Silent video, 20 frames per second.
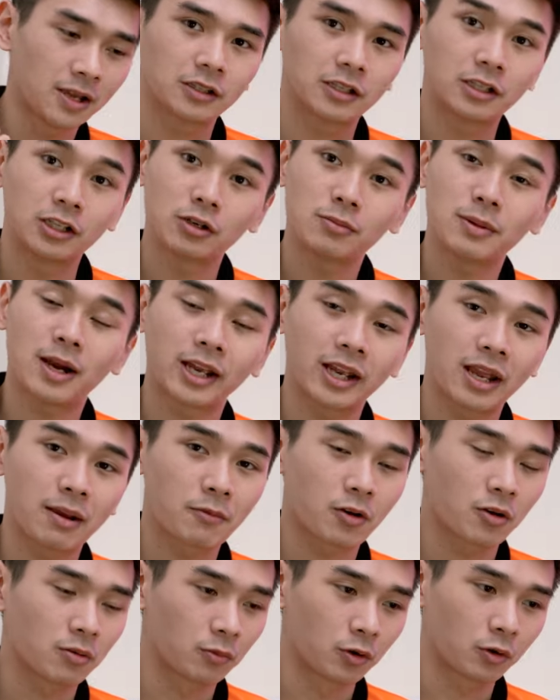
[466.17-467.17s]
Thì nếu mà anh
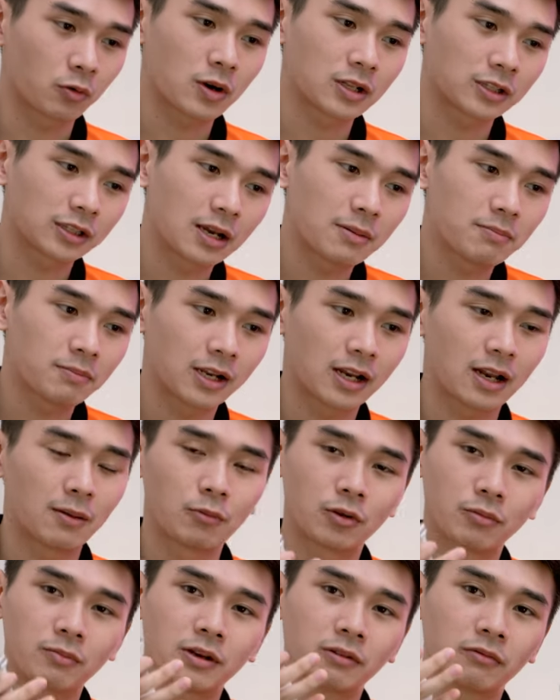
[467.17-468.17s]
em còn muốn quan tâm hay là
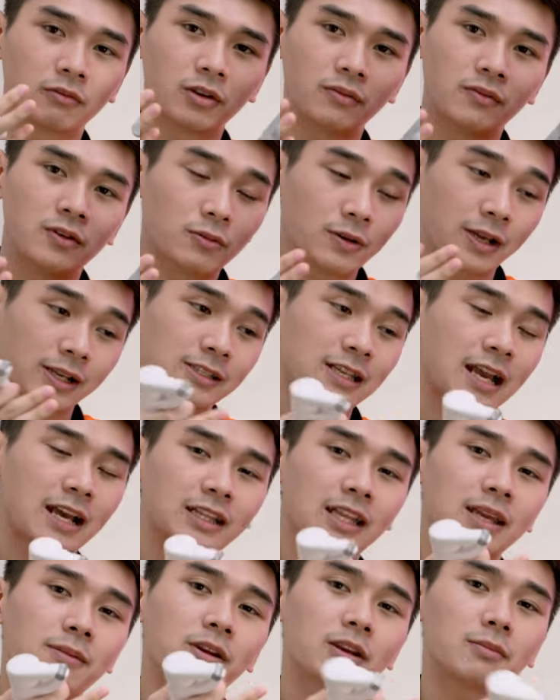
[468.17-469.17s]
muốn mình review đánh giá
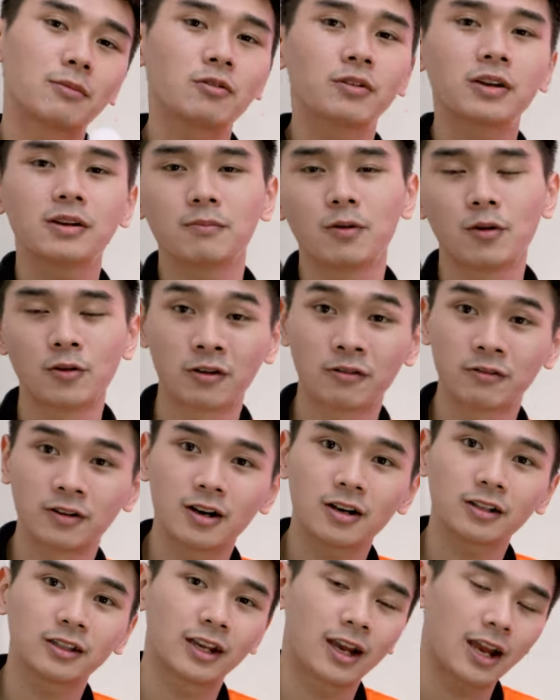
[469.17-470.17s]
thêm cái mẫu gimbal nào
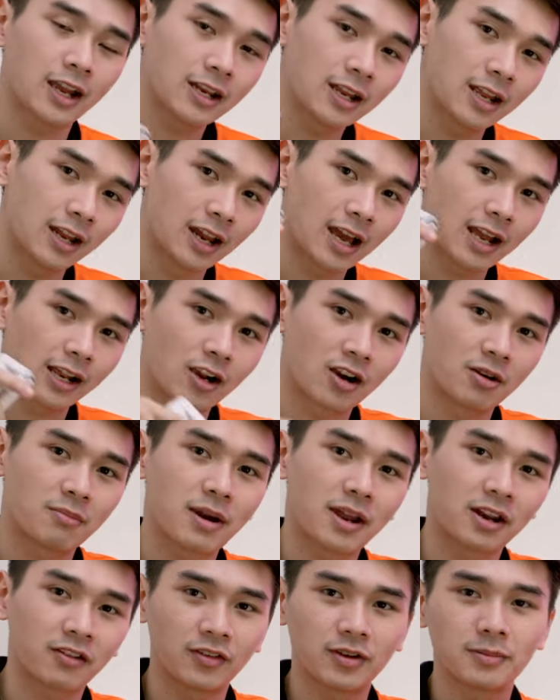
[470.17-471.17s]
nữa thì hãy để lại
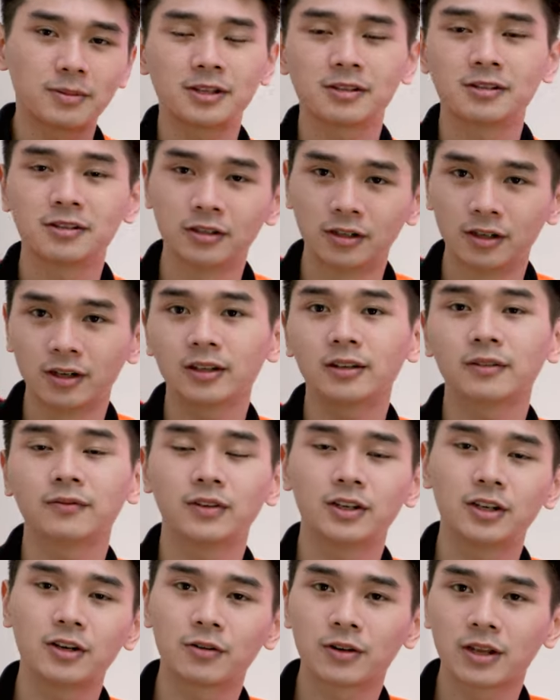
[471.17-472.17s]
comment ở phía bên dưới
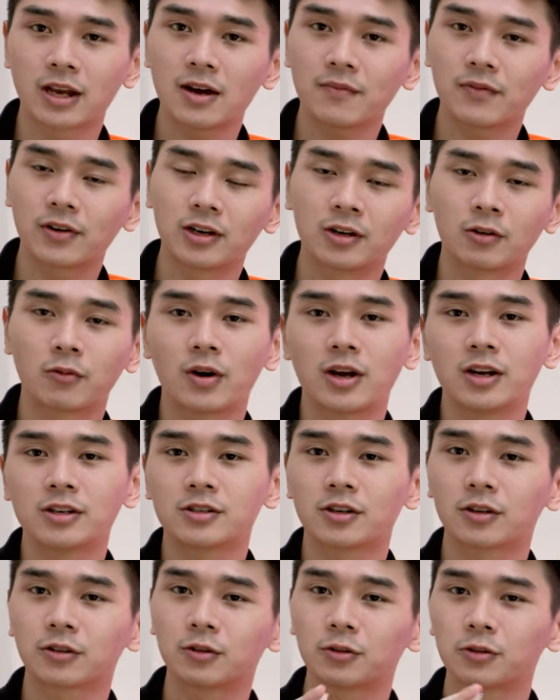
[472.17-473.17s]
video nhá. Và đừng quên
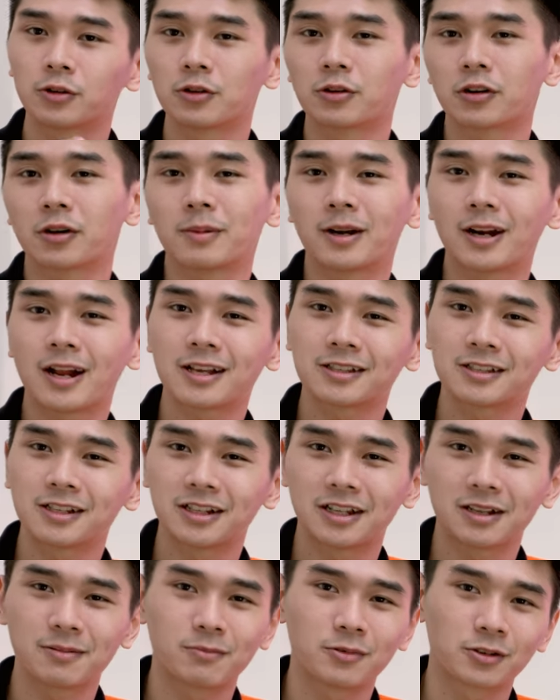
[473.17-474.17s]
cho Tokyo Camera
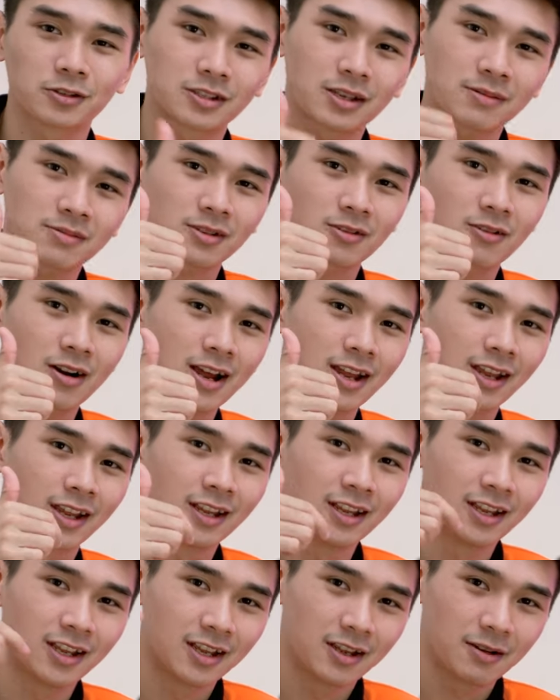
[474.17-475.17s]
xin thêm một subscribe,
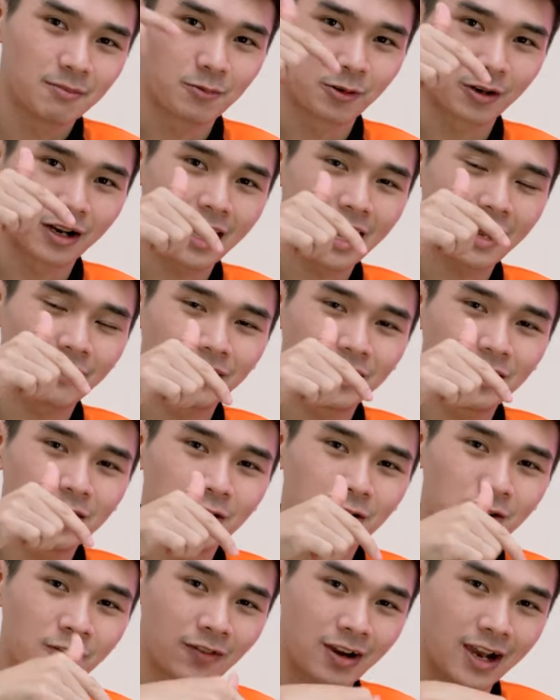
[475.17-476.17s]
một like
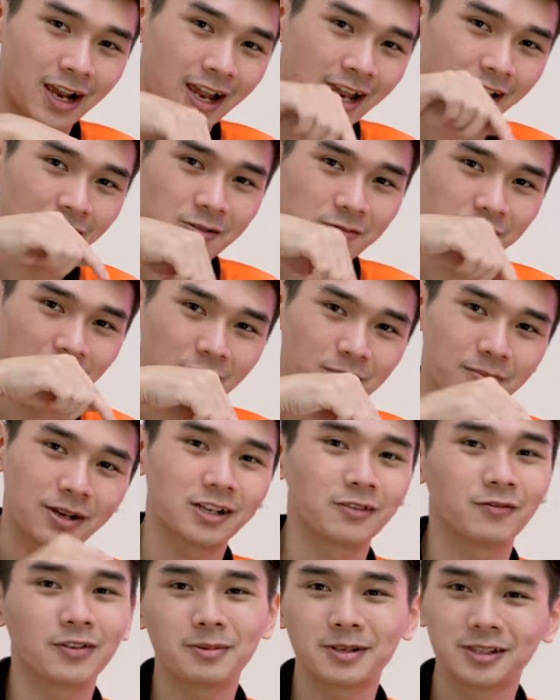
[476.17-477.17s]
video và hãy cùng
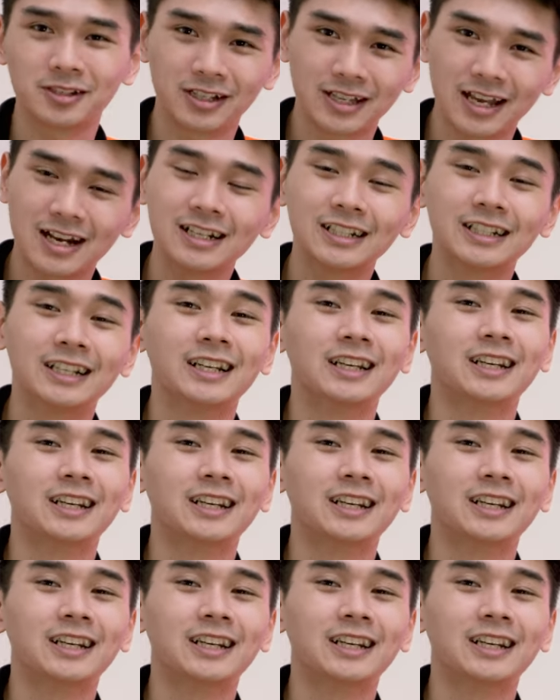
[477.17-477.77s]
comment ở phía bên dưới nhá.